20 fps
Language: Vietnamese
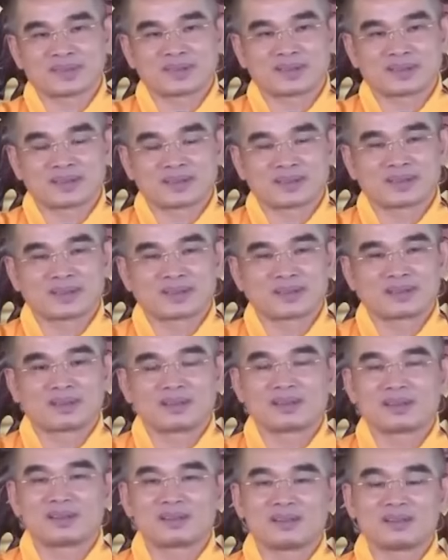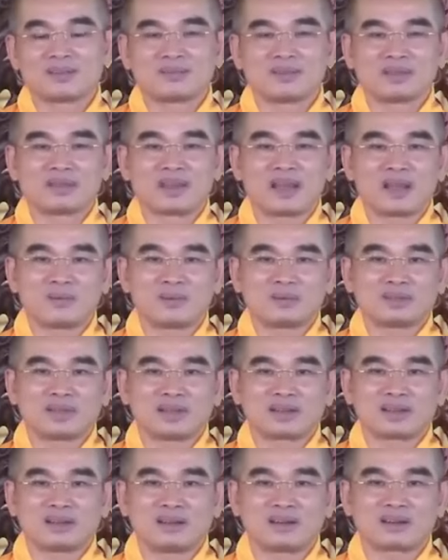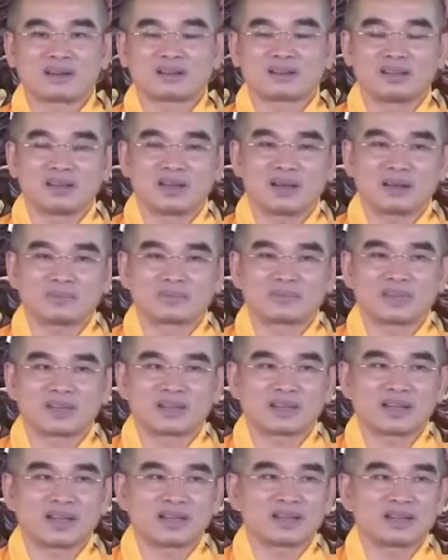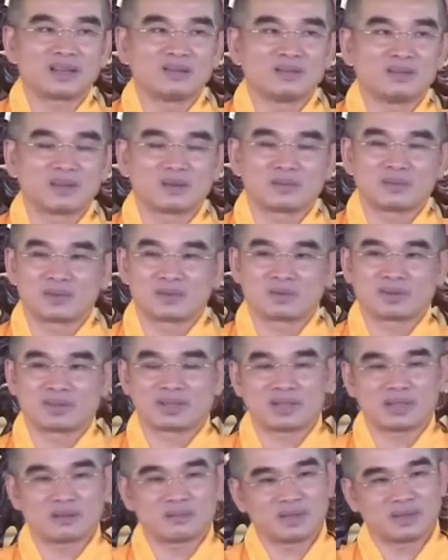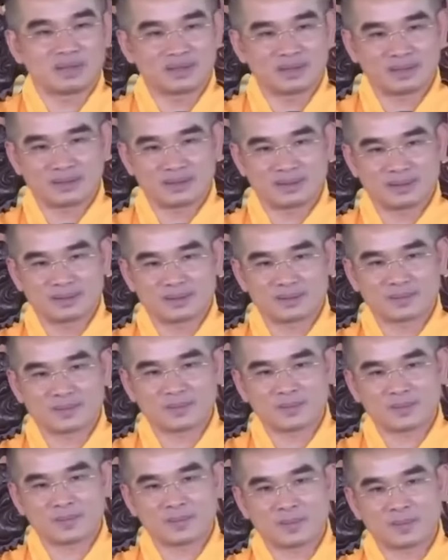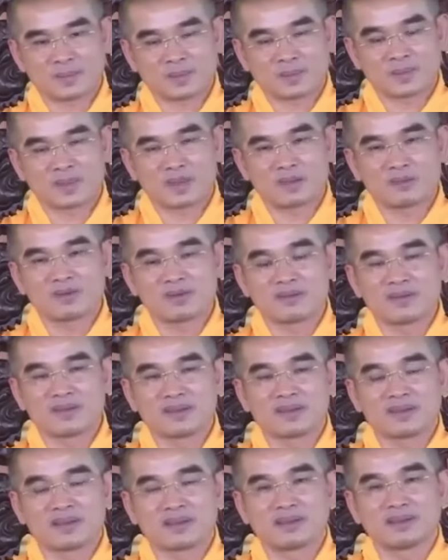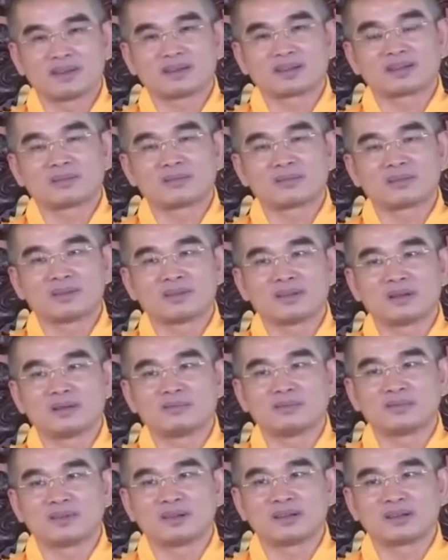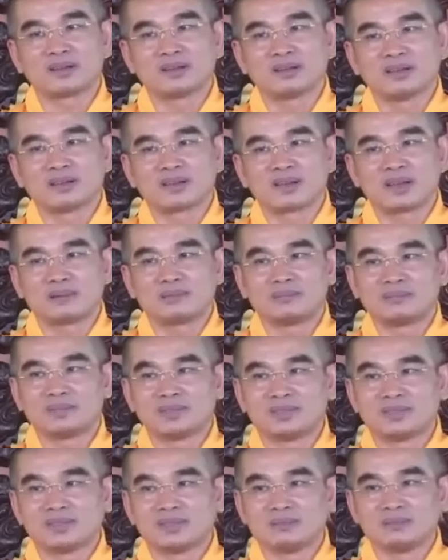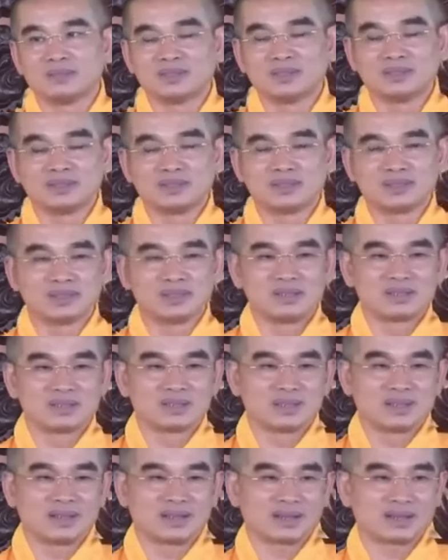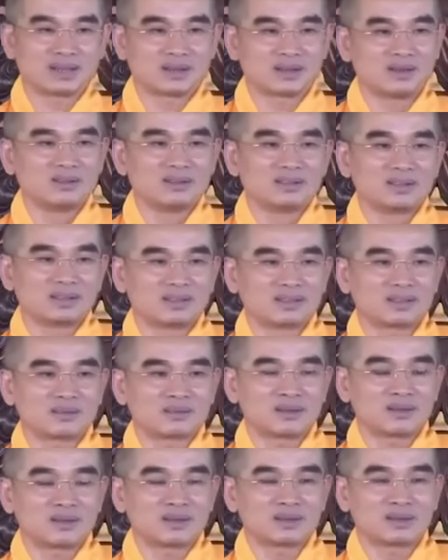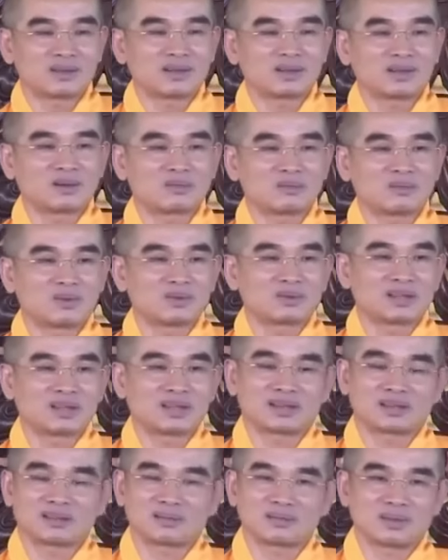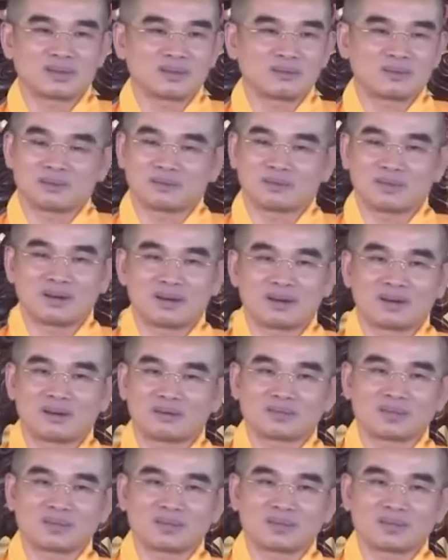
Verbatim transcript: Chứ những vị Đại Bồ Tát họ có thể làm tất cả những cái việc mà chúng ta thấy bình thường. Giống như bây giờ trong cái nhóm mà 5 người, 10 người xin ăn, coi chừng trong đó có ông Bồ Tát, trong đó là mình mò không nổi đâu.